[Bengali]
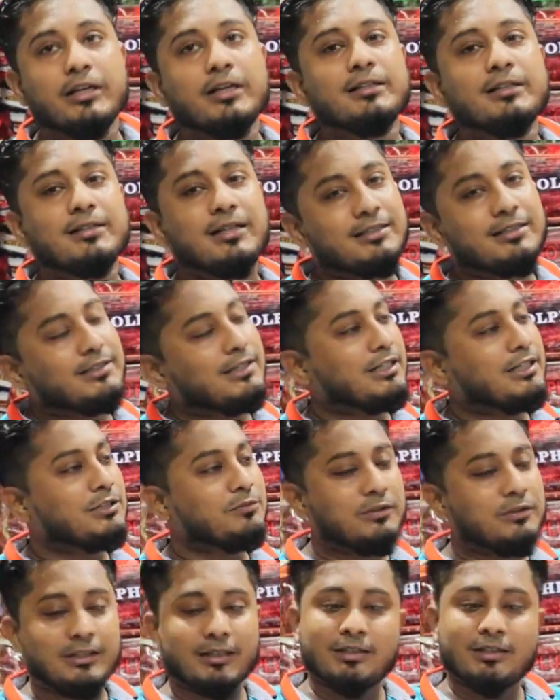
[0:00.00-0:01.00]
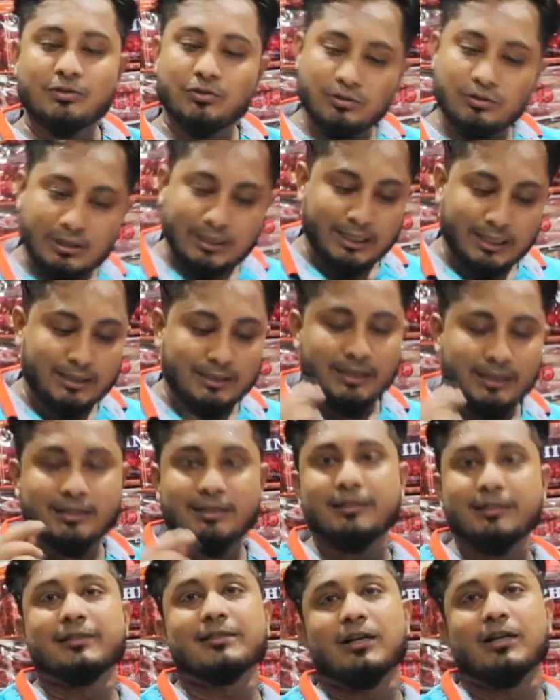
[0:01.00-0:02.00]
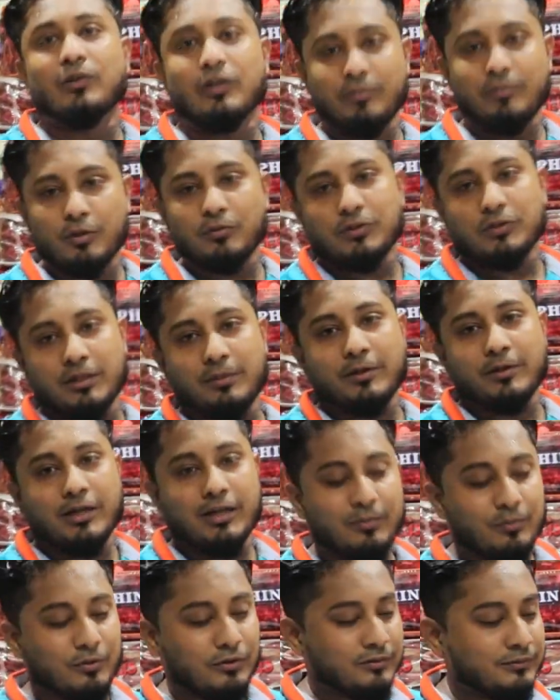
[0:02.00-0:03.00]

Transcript: দেখে যারা যারা আসবে তাদের জন্য আলাদা একটা ডিসকাউন্টের ব্যবস্থা আমরা ব্যবস্থা